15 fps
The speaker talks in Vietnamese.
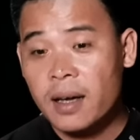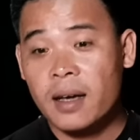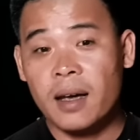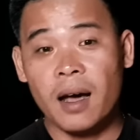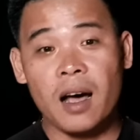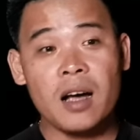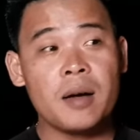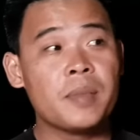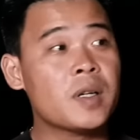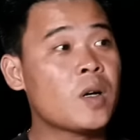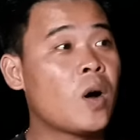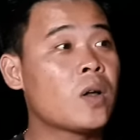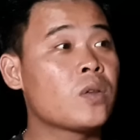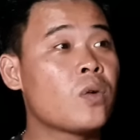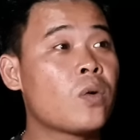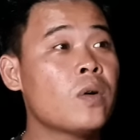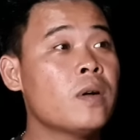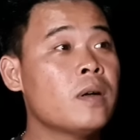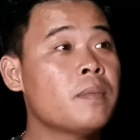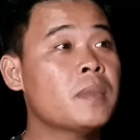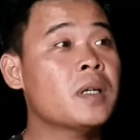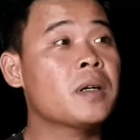ở bữa đó tôi
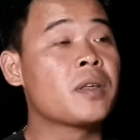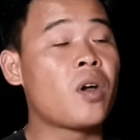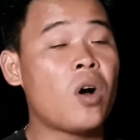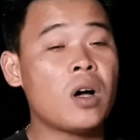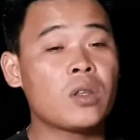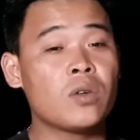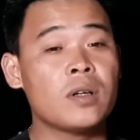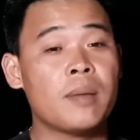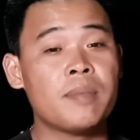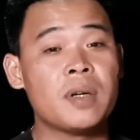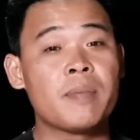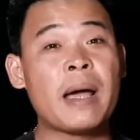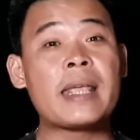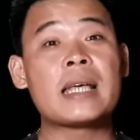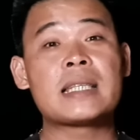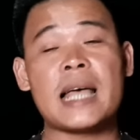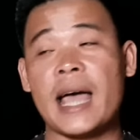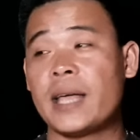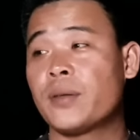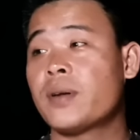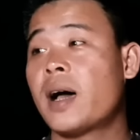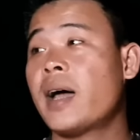có mưa gió tôi lụm được mấy trái
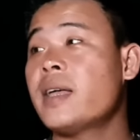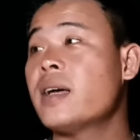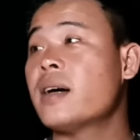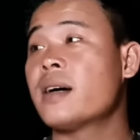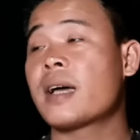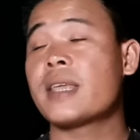xài tôi để ờ,